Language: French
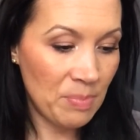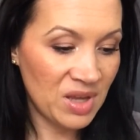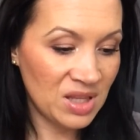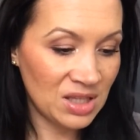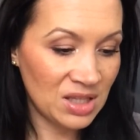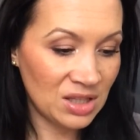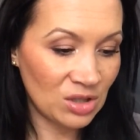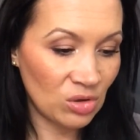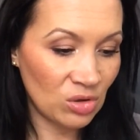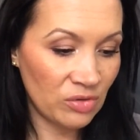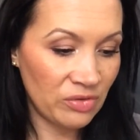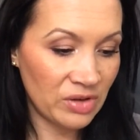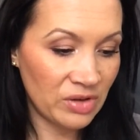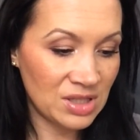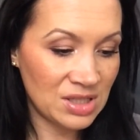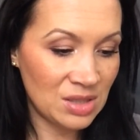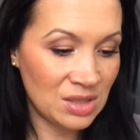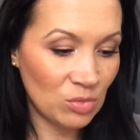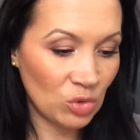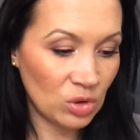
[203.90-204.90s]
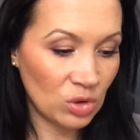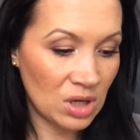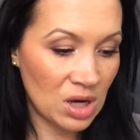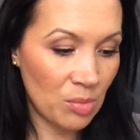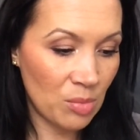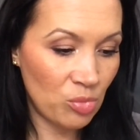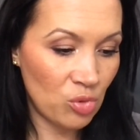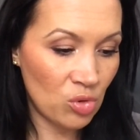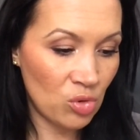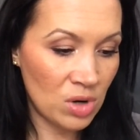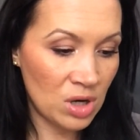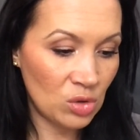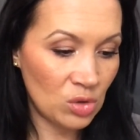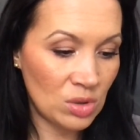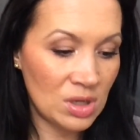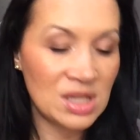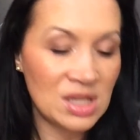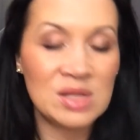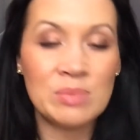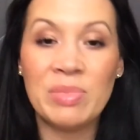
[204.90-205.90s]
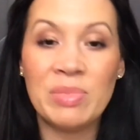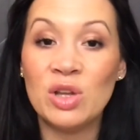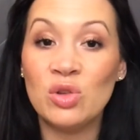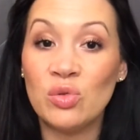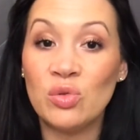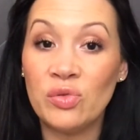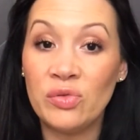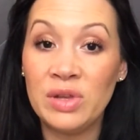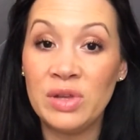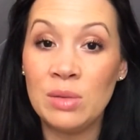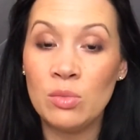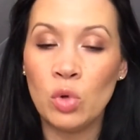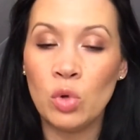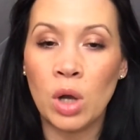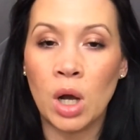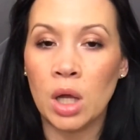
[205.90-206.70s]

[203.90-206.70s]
pénétrant facilement dans la peau, elle ne laisse pas de film